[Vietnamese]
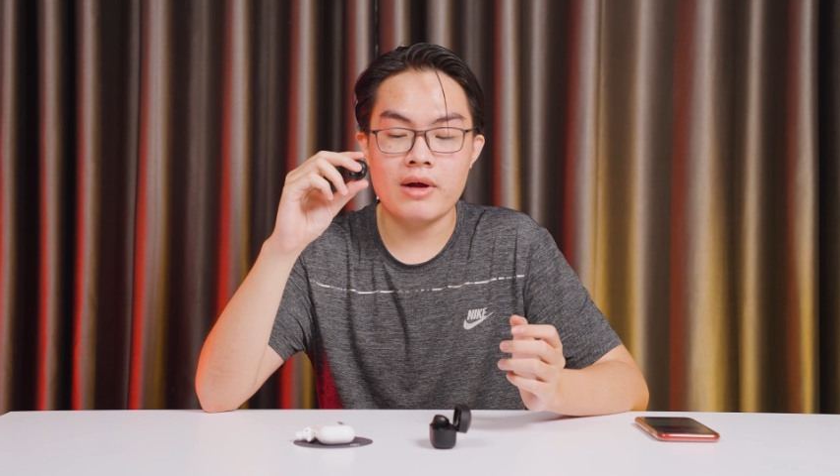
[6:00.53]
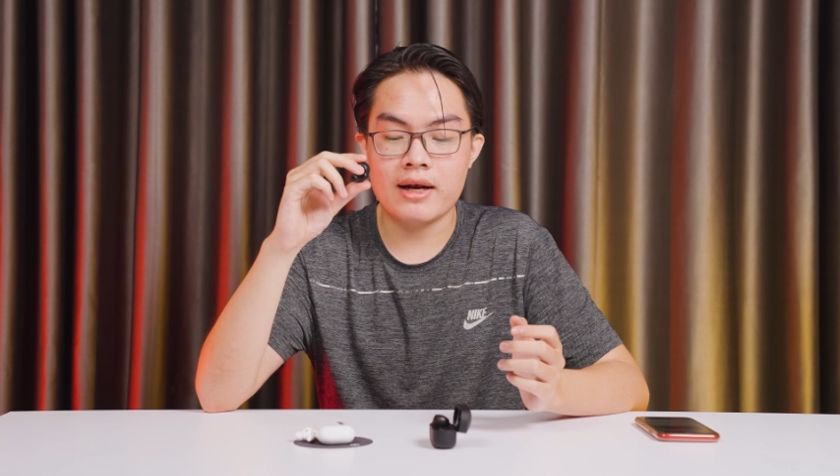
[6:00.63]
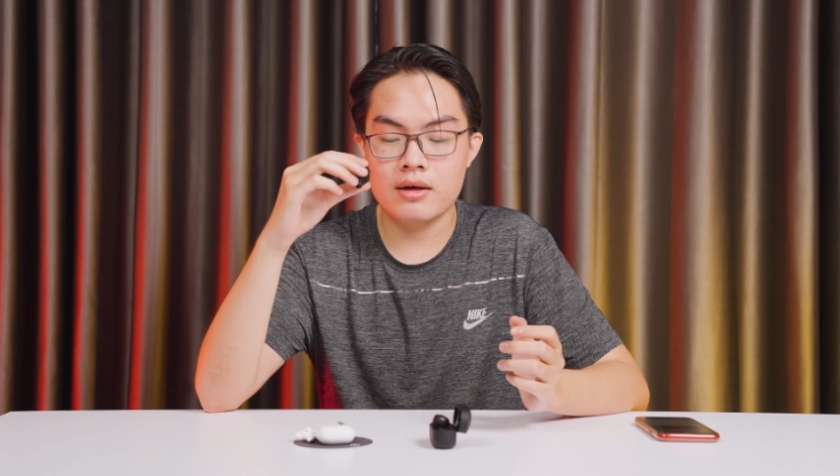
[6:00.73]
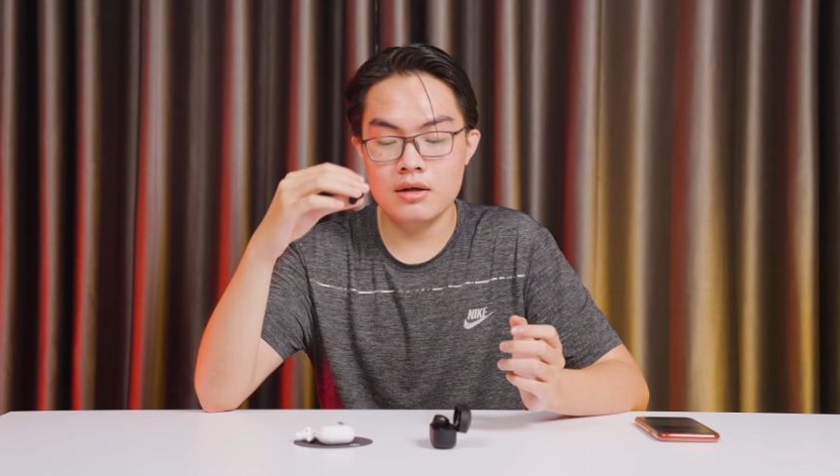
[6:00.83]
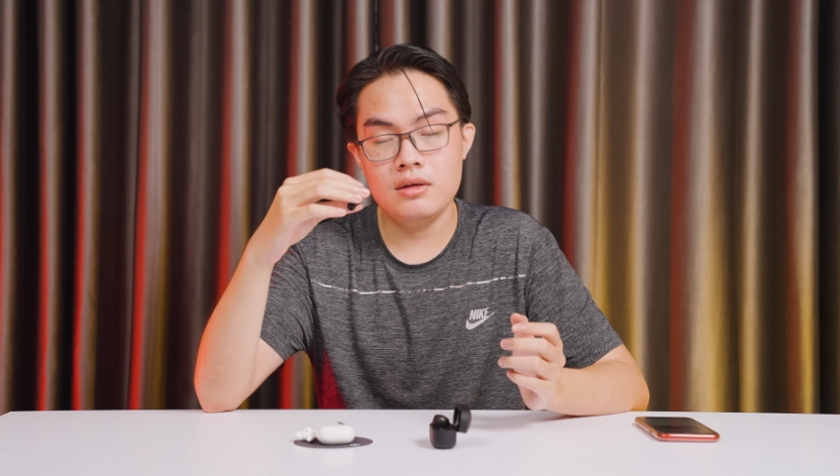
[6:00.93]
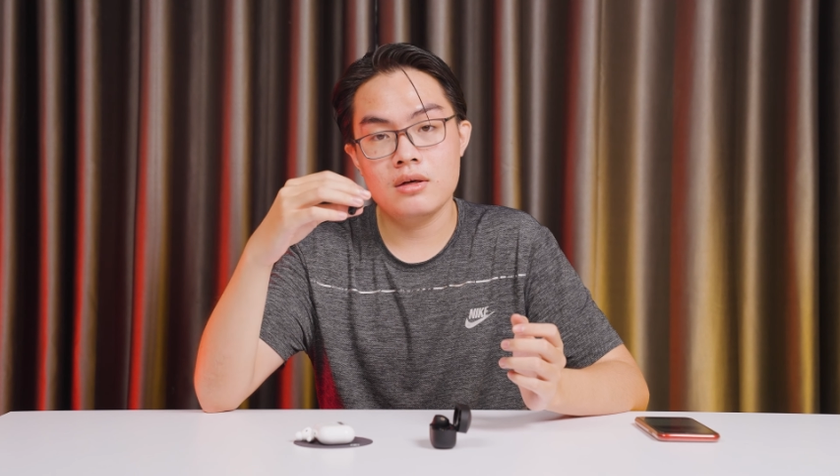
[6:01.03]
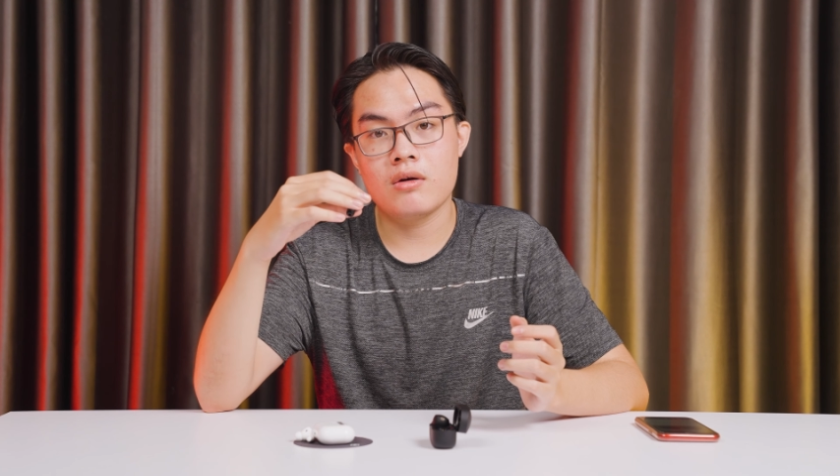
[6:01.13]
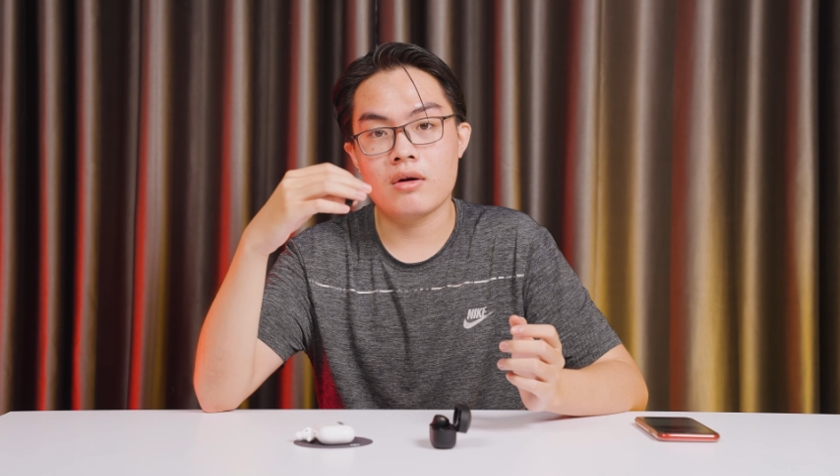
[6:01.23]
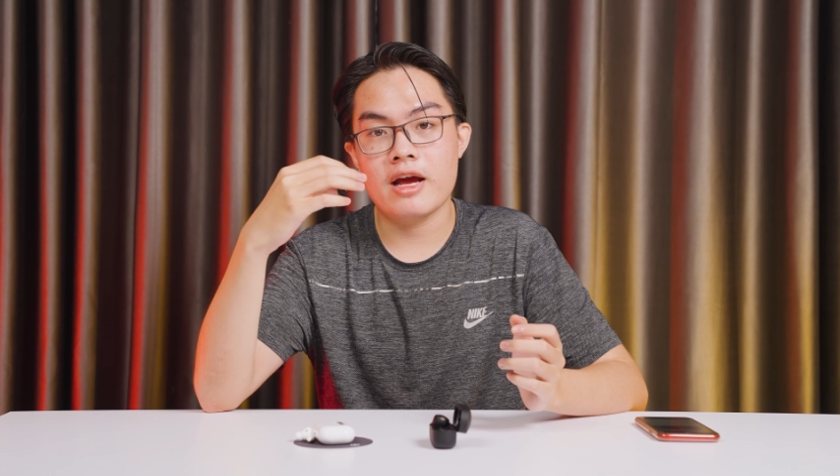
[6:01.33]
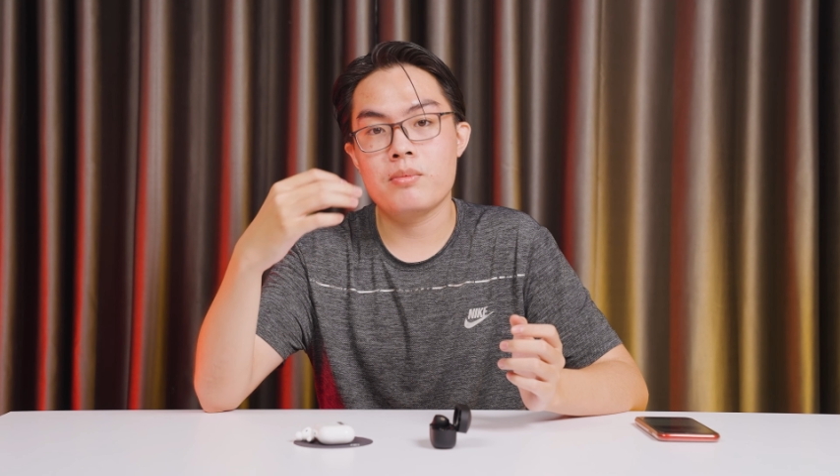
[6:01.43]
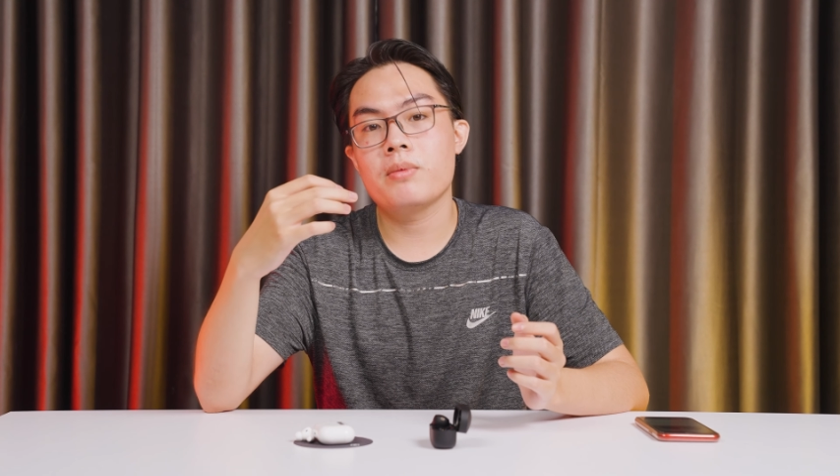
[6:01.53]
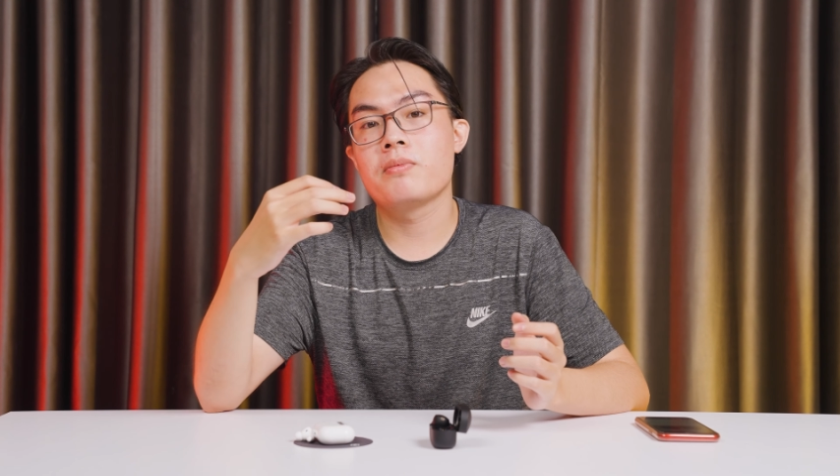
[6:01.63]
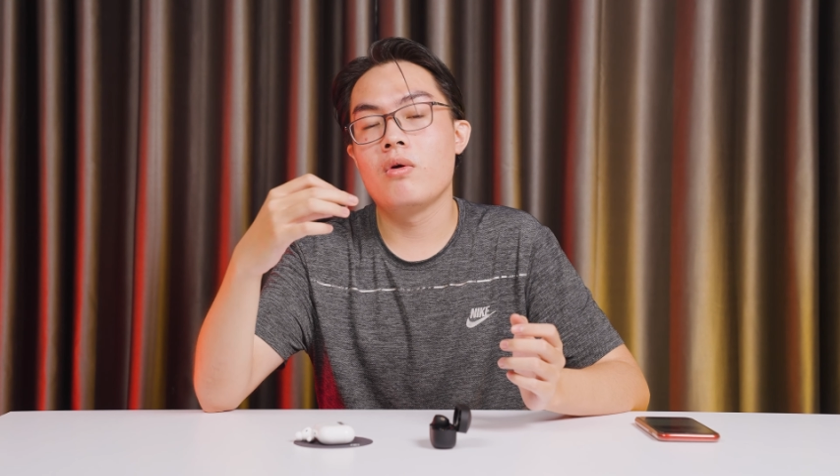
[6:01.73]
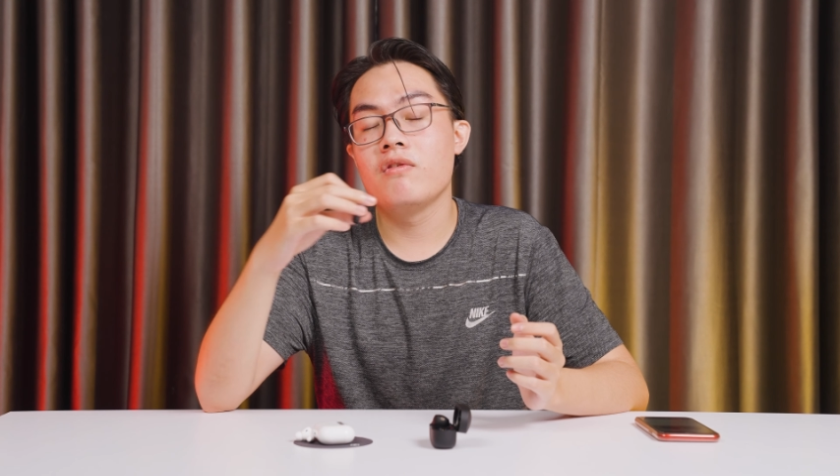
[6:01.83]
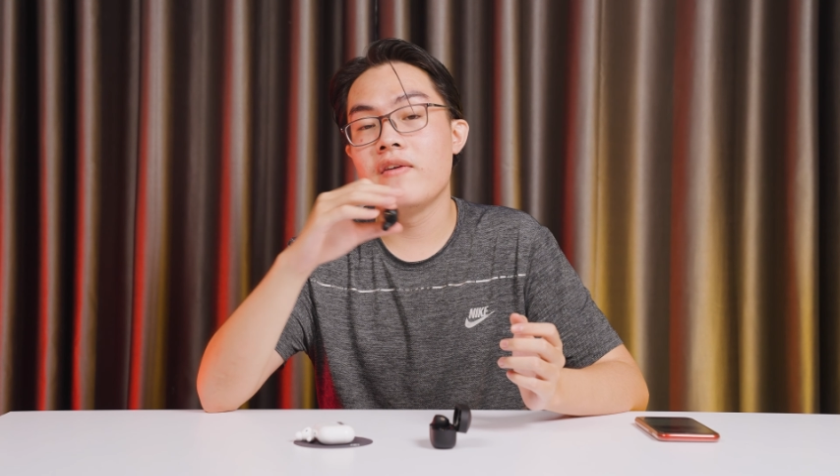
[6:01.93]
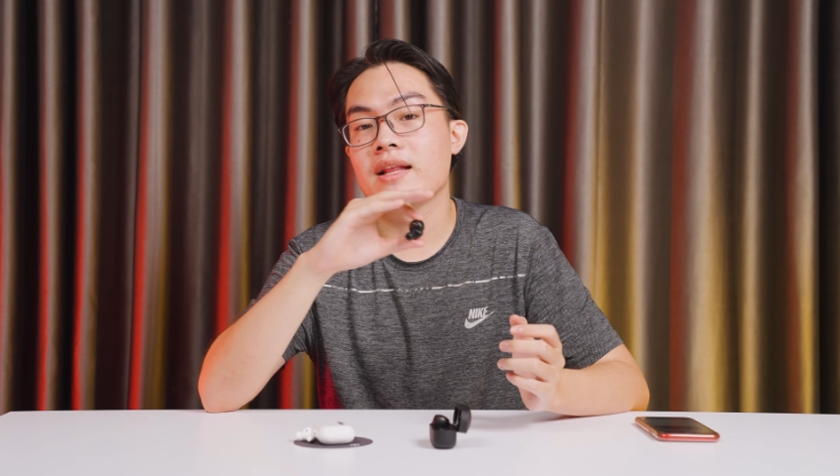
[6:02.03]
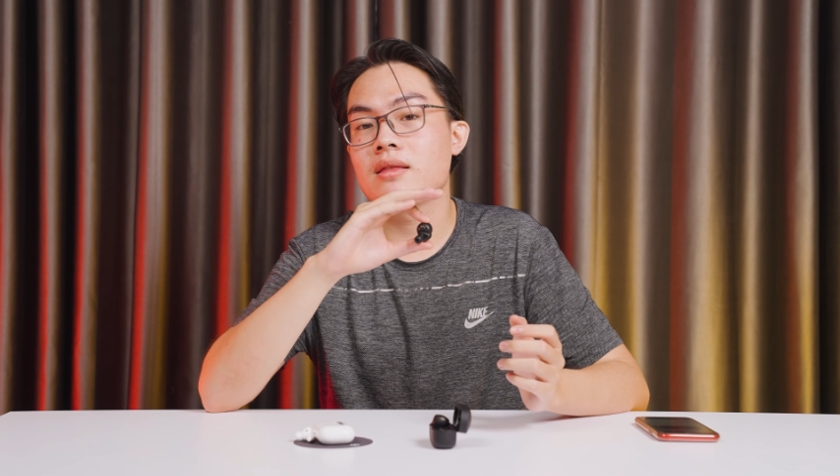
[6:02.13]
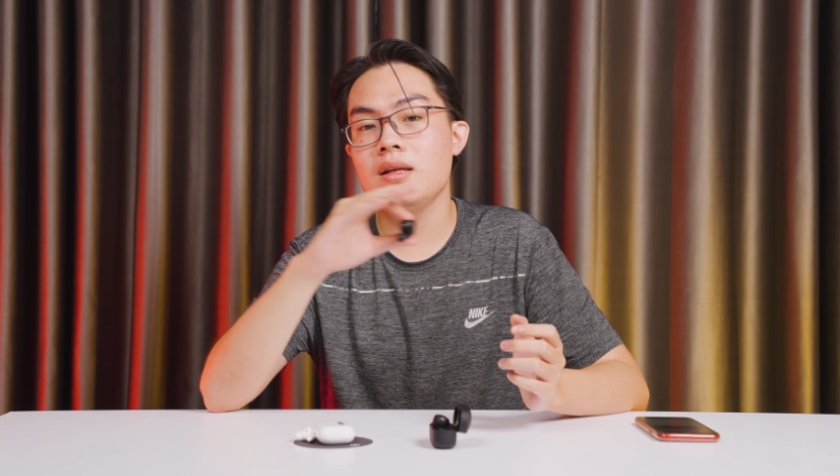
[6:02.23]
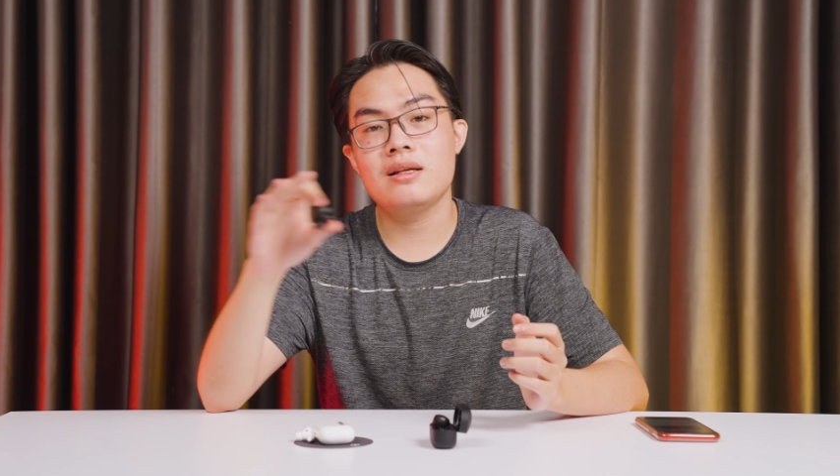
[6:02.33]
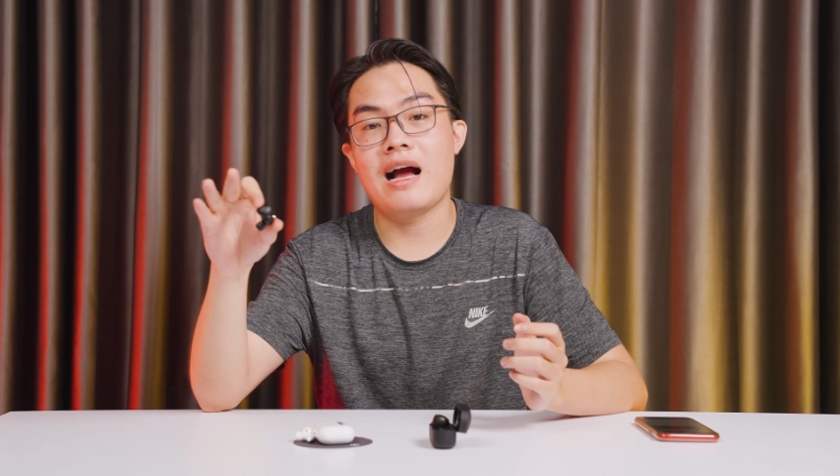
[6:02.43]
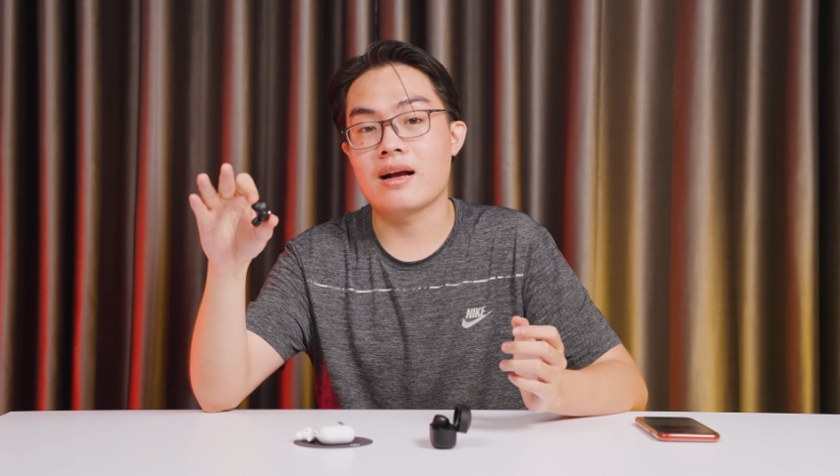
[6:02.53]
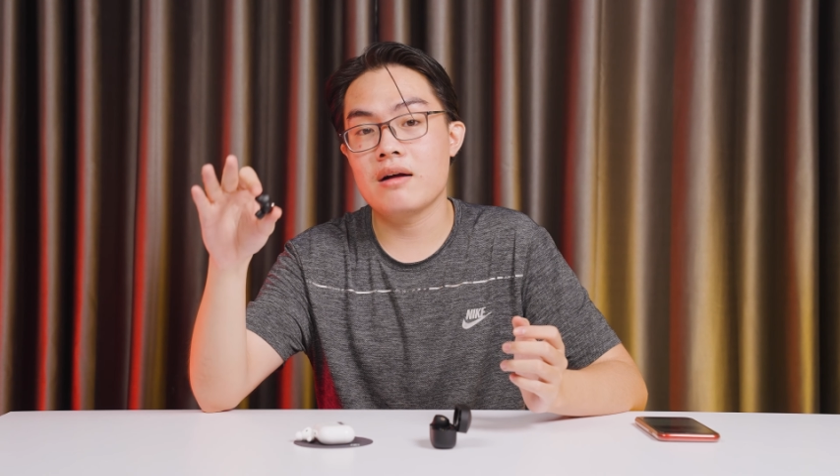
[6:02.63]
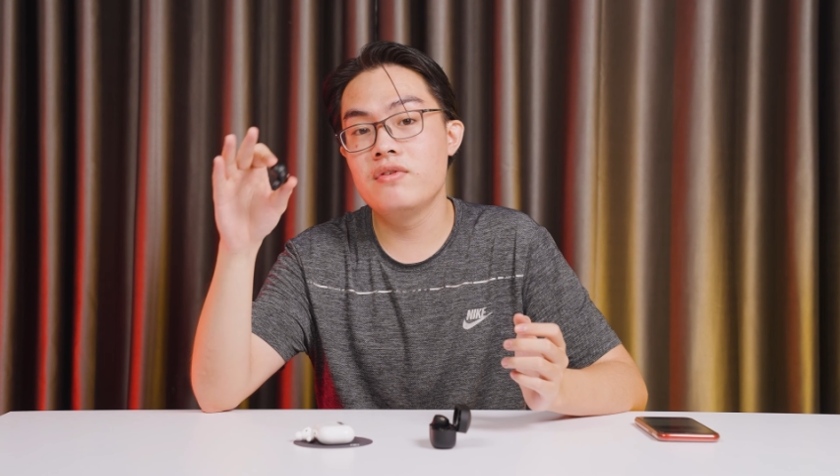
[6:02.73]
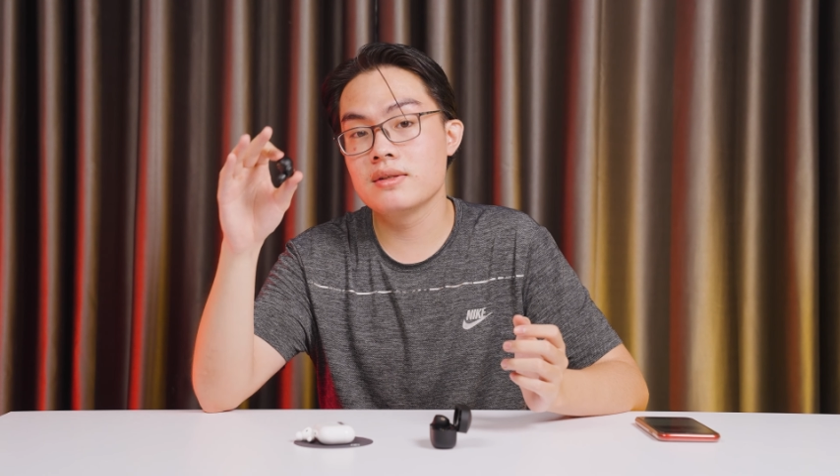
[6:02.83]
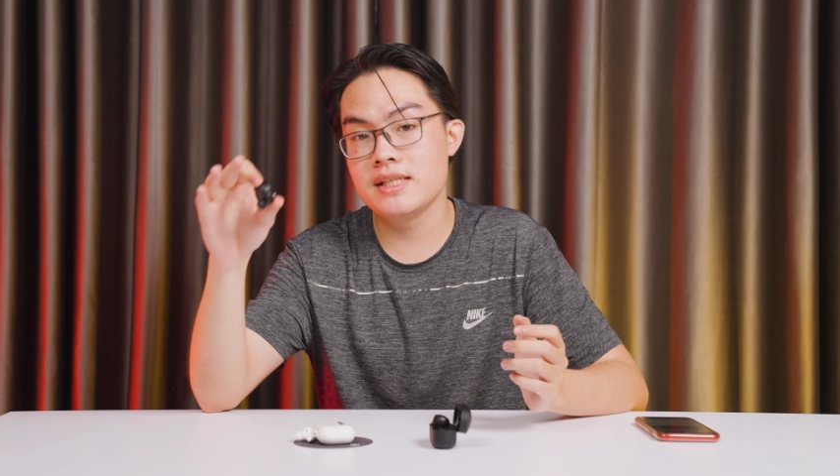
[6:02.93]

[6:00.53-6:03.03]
ăn đứt con AirPods Pro về tất cả các phương